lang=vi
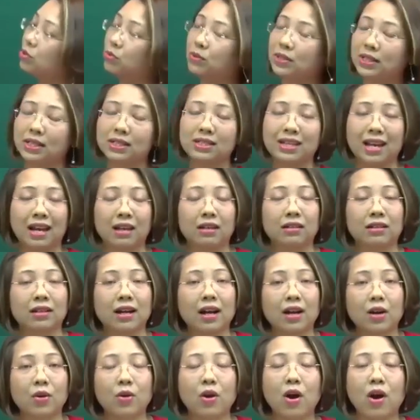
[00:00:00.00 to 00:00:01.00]
chúng ta sẽ trả lời
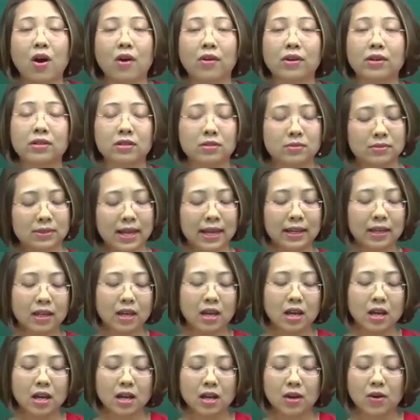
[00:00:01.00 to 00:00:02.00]
các câu hỏi ở trong sách
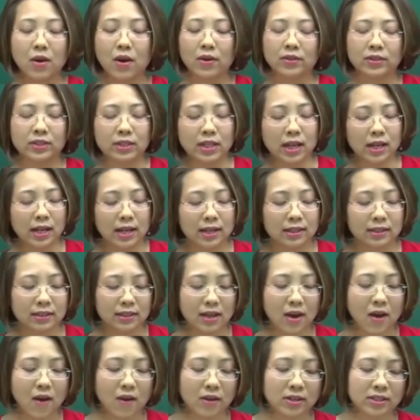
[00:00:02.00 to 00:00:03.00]
câu hỏi thứ nhất là người
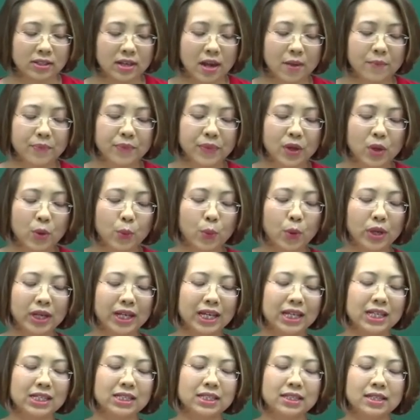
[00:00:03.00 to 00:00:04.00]
ta hỏi gì ạ what
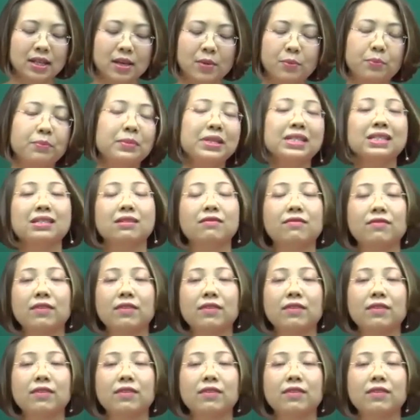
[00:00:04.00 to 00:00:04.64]
is Mr.